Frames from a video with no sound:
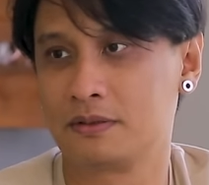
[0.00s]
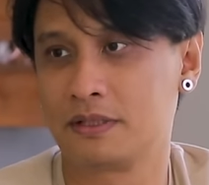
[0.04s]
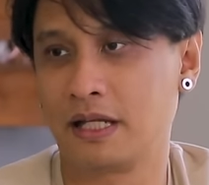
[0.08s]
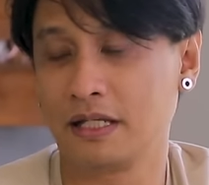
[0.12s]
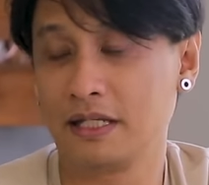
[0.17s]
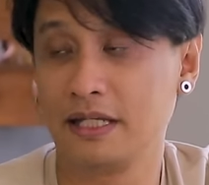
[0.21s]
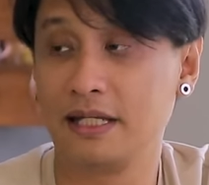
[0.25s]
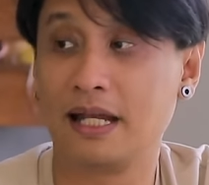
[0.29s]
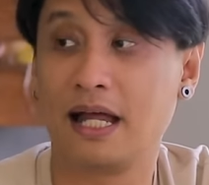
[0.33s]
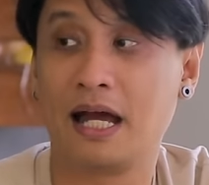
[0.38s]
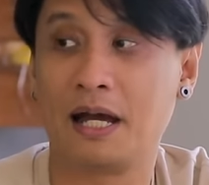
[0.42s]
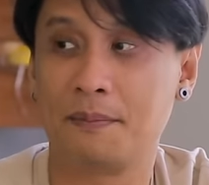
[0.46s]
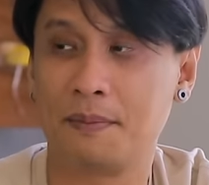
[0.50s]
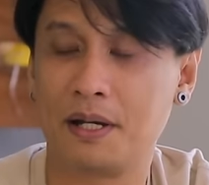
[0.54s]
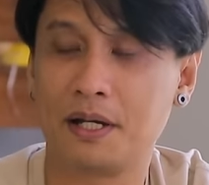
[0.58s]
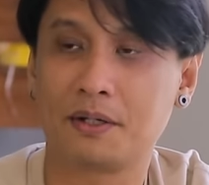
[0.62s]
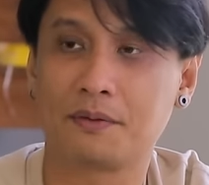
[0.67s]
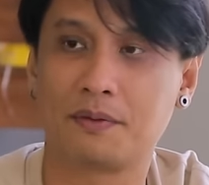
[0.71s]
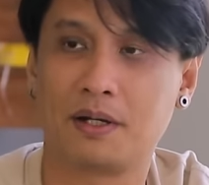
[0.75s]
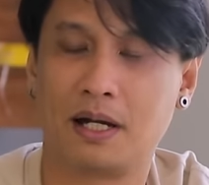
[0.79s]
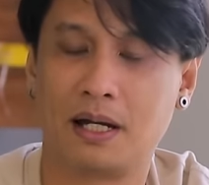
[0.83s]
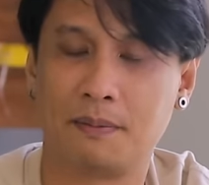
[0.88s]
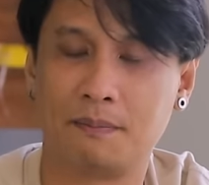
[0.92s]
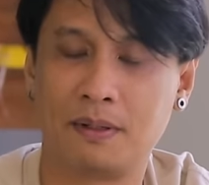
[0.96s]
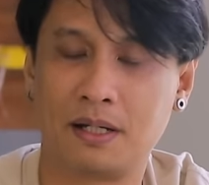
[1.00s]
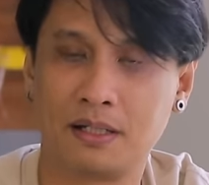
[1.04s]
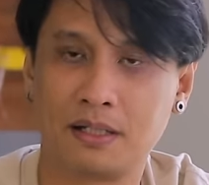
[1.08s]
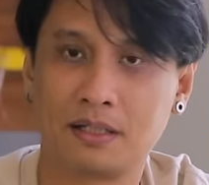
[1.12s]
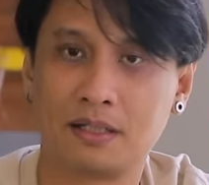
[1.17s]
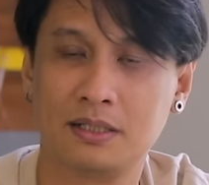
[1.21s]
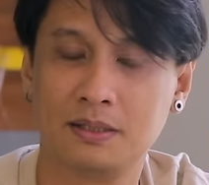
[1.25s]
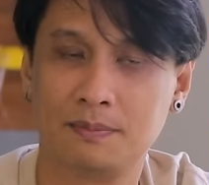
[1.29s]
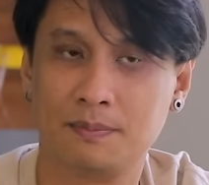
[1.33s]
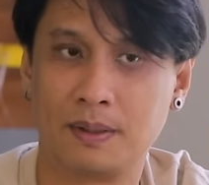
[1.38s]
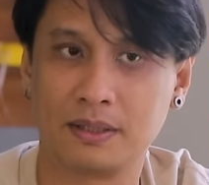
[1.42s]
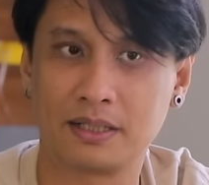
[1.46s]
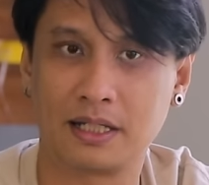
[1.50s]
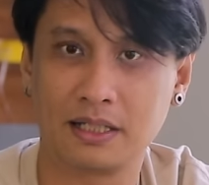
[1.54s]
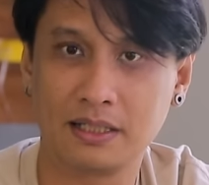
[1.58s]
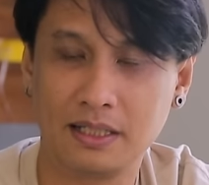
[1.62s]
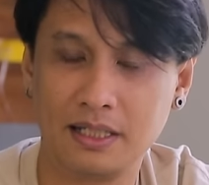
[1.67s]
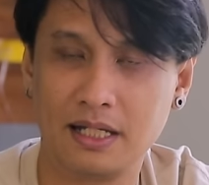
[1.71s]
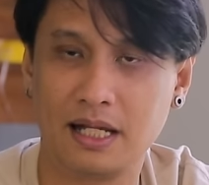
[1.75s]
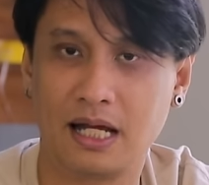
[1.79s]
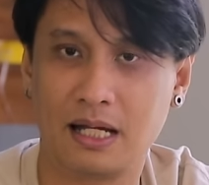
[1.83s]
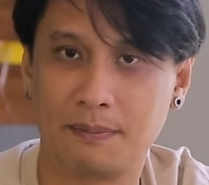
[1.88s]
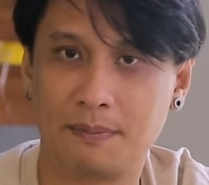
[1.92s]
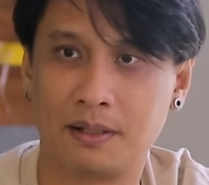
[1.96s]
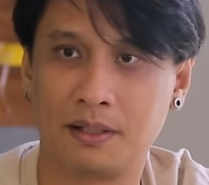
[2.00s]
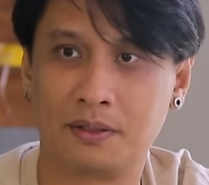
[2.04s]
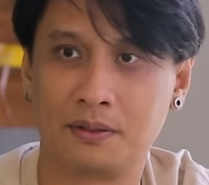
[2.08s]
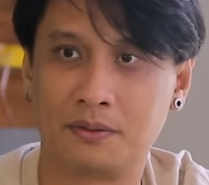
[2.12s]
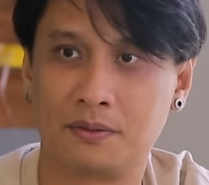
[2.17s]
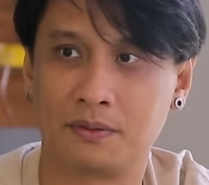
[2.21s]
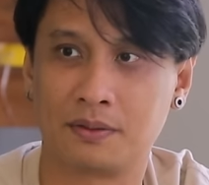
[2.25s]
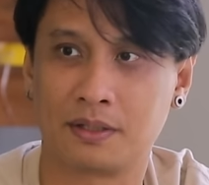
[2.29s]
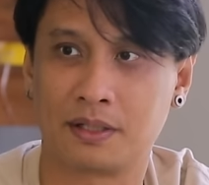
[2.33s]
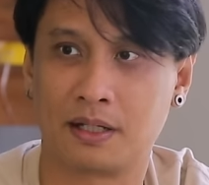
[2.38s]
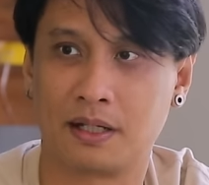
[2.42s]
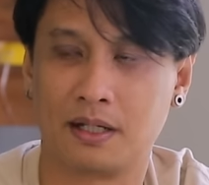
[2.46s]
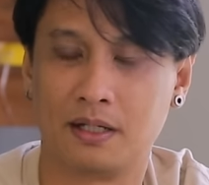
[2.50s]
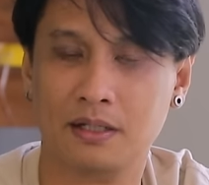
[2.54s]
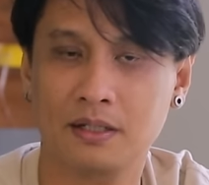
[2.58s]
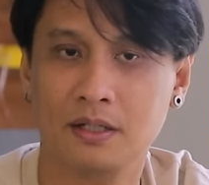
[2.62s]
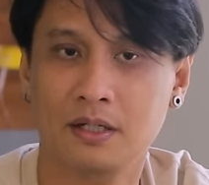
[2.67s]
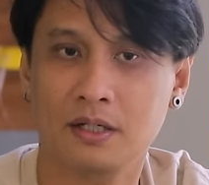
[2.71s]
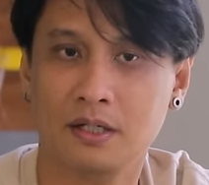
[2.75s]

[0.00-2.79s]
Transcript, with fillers: นักกีฬามากกว่า บางคืน นักกีฬาบางคนอ่ะ